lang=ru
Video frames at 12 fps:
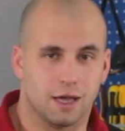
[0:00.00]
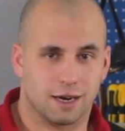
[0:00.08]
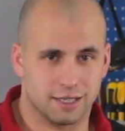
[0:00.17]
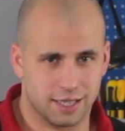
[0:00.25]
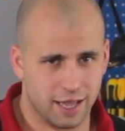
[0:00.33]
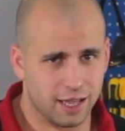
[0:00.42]

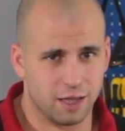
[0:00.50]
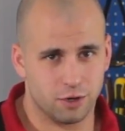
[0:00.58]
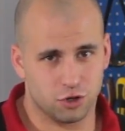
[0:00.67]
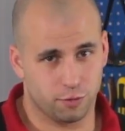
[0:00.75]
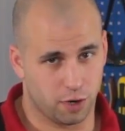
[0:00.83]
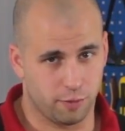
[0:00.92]
Расстояние
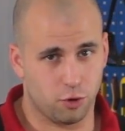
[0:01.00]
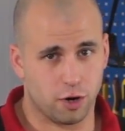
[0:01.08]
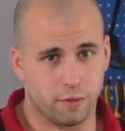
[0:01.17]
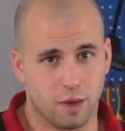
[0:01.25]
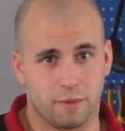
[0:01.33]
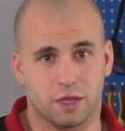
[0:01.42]
между
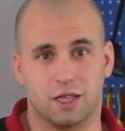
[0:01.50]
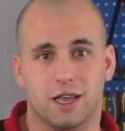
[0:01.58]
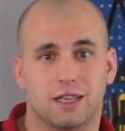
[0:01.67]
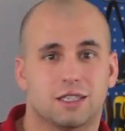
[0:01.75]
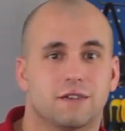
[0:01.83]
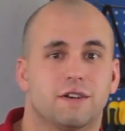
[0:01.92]
приборами
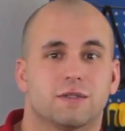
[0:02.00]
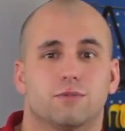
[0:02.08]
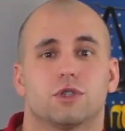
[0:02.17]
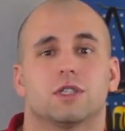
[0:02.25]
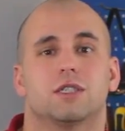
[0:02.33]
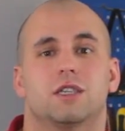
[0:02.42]
определяется
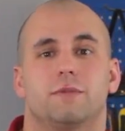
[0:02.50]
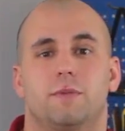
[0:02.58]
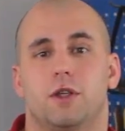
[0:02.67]
возможностями